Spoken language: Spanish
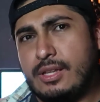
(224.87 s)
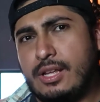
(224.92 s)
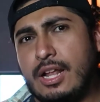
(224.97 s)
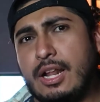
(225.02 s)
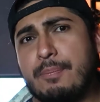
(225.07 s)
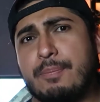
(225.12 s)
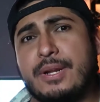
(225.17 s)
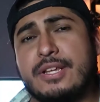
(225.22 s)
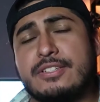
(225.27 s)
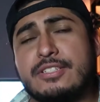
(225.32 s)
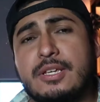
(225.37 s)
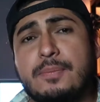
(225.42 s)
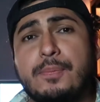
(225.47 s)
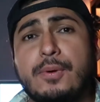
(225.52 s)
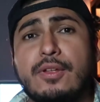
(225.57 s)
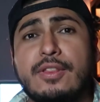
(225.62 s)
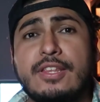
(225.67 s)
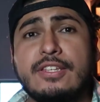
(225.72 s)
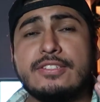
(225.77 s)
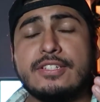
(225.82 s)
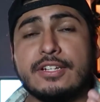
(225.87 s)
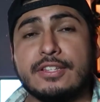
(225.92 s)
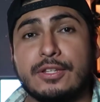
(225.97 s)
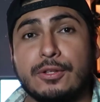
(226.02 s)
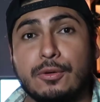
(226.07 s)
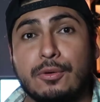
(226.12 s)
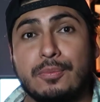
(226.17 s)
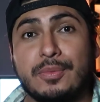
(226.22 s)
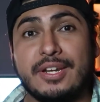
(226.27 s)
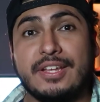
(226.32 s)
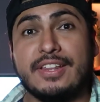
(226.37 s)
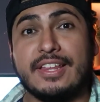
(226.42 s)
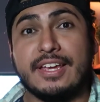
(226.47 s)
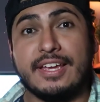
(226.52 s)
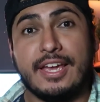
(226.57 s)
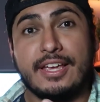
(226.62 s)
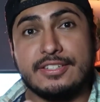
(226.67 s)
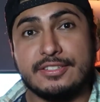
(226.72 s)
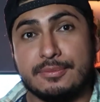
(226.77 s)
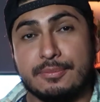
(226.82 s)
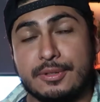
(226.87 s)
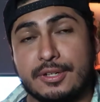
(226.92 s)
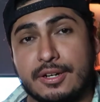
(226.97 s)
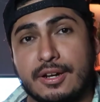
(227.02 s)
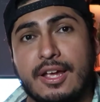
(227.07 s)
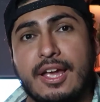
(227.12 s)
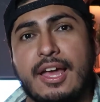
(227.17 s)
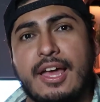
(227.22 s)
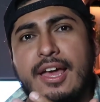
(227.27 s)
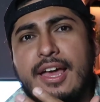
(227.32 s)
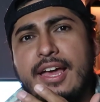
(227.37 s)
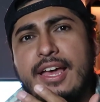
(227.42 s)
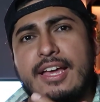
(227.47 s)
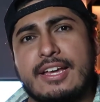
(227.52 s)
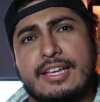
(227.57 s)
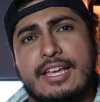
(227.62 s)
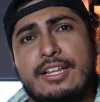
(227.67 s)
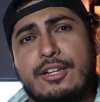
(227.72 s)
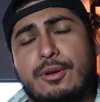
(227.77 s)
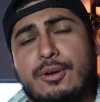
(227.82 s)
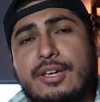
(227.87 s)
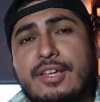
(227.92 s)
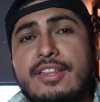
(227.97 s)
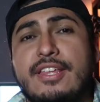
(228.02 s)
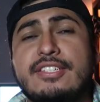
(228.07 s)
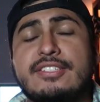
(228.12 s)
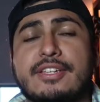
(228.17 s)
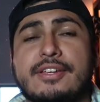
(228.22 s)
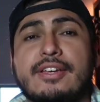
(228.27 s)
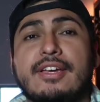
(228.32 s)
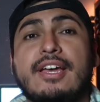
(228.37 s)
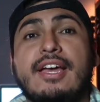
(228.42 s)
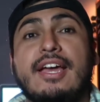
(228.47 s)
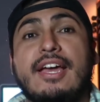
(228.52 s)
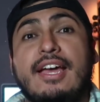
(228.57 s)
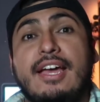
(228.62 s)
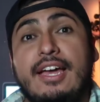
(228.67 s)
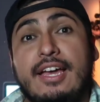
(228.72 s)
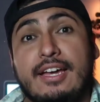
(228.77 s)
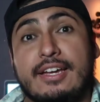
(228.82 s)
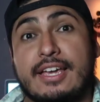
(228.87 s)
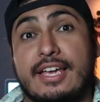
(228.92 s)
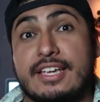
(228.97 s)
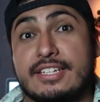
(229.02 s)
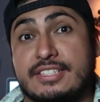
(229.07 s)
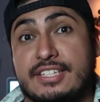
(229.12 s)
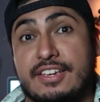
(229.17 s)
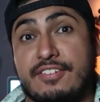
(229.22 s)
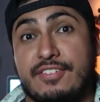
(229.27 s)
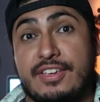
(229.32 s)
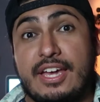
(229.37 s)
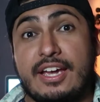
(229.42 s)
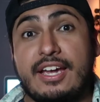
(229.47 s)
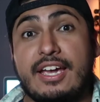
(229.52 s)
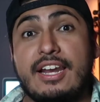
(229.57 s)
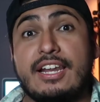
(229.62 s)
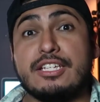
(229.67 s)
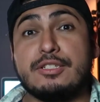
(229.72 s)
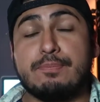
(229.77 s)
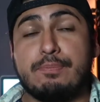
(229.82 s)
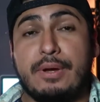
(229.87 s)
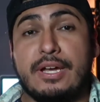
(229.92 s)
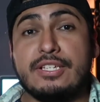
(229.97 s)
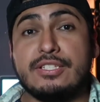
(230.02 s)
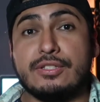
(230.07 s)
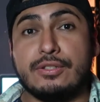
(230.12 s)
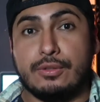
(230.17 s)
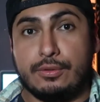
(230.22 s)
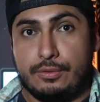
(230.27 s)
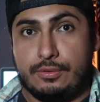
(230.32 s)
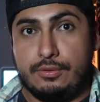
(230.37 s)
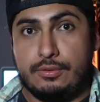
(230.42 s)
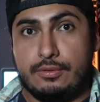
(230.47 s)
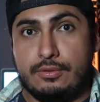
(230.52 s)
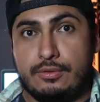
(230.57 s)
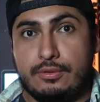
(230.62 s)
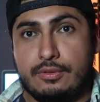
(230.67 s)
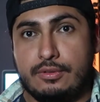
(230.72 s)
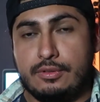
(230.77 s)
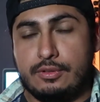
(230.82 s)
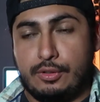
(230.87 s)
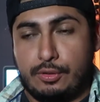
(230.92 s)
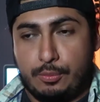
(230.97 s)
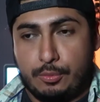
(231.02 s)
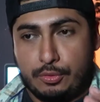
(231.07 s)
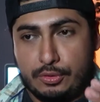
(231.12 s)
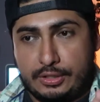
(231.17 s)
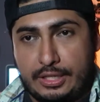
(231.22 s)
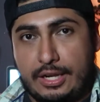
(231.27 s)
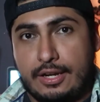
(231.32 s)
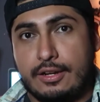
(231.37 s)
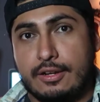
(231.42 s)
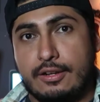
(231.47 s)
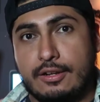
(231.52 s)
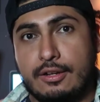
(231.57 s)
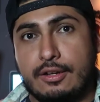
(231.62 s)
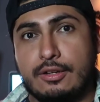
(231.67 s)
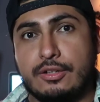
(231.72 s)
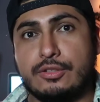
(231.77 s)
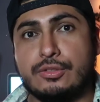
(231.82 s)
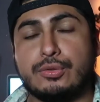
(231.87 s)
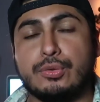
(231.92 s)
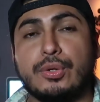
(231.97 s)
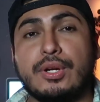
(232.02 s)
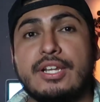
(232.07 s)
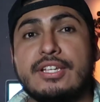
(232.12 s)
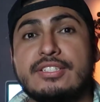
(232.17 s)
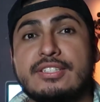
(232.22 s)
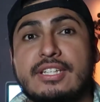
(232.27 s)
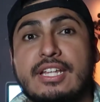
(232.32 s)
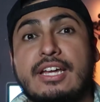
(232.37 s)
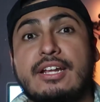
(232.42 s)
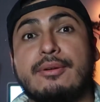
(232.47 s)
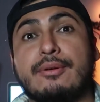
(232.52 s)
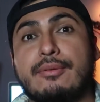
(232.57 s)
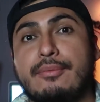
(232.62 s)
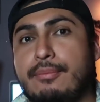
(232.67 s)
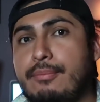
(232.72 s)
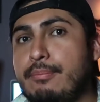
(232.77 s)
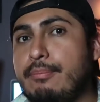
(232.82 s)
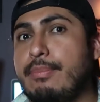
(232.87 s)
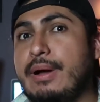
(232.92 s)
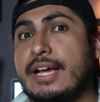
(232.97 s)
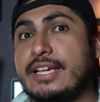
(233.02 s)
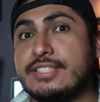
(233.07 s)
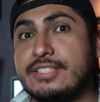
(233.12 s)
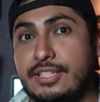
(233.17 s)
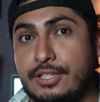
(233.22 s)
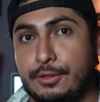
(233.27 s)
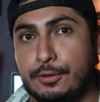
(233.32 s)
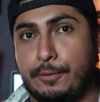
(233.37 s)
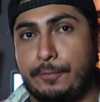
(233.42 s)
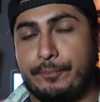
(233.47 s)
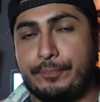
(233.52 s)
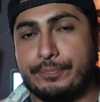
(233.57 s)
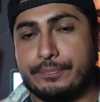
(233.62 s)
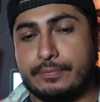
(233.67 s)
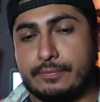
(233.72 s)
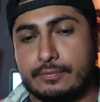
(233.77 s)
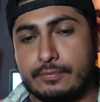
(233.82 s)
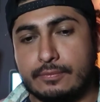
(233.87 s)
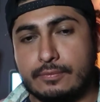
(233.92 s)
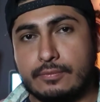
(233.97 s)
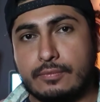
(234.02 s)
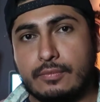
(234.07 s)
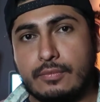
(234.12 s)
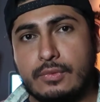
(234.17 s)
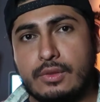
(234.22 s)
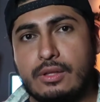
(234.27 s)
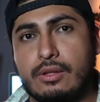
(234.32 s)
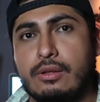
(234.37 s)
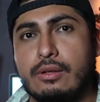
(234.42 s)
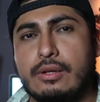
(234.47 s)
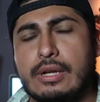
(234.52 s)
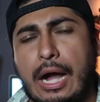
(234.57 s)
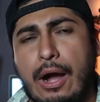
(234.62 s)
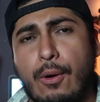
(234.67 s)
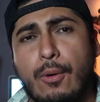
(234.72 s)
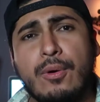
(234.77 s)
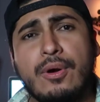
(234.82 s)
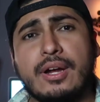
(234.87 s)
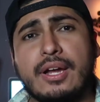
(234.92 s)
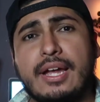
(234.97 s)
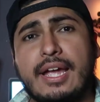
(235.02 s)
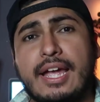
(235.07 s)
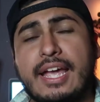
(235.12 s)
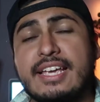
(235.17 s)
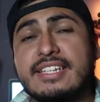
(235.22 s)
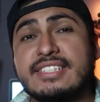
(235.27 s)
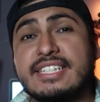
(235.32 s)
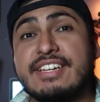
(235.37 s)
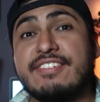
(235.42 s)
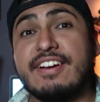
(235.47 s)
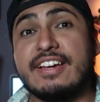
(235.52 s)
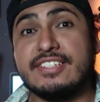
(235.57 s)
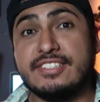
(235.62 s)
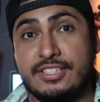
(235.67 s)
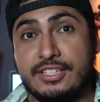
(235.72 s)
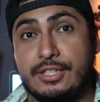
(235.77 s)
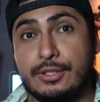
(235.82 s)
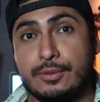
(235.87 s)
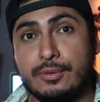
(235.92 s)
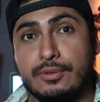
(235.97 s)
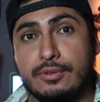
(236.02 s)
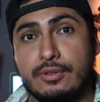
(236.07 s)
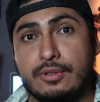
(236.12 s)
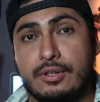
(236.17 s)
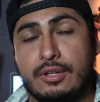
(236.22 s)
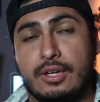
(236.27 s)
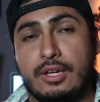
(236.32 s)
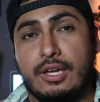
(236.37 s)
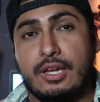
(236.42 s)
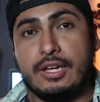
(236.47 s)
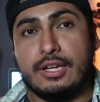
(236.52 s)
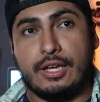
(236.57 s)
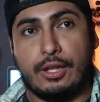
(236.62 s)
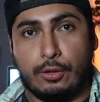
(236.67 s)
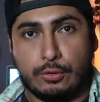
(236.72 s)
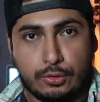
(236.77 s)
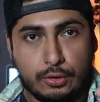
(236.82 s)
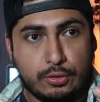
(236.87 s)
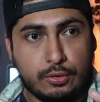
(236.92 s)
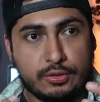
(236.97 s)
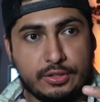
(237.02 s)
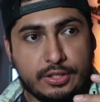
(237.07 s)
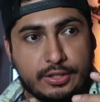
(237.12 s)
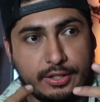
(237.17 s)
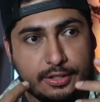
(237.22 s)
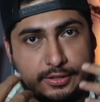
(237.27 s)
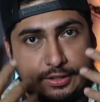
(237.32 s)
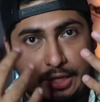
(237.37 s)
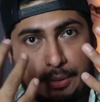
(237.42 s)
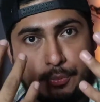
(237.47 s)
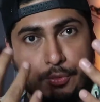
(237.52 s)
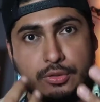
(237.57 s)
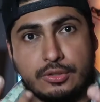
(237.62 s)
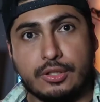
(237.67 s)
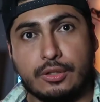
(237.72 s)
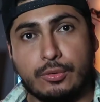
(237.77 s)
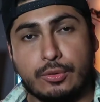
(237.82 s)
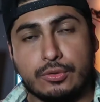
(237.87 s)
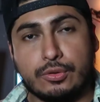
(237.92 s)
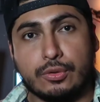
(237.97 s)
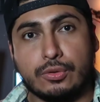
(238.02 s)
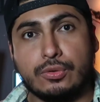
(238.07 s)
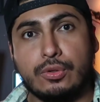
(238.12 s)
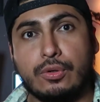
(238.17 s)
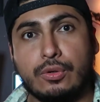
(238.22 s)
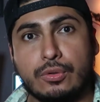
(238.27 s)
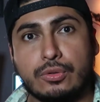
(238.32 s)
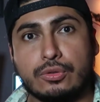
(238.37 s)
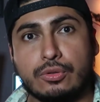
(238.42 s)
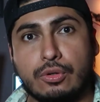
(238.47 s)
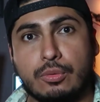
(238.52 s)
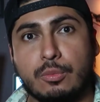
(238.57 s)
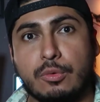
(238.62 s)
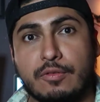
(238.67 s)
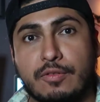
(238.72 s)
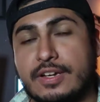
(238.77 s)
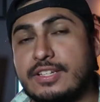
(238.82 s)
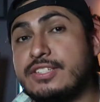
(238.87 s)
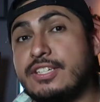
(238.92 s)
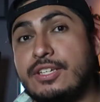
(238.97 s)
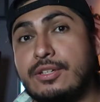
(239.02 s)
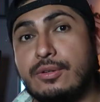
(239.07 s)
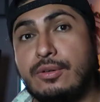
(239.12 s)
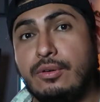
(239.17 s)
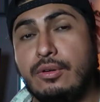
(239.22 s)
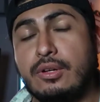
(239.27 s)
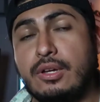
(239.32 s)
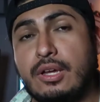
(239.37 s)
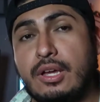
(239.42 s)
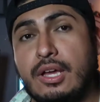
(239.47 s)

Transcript: El principio de incertidumbre de Heisenberg. ¿Qué es lo que dice? Que si bien el espacio como tal suele estar vacío, aún ese vacío que nosotros detectamos en nuestros ojos como vacío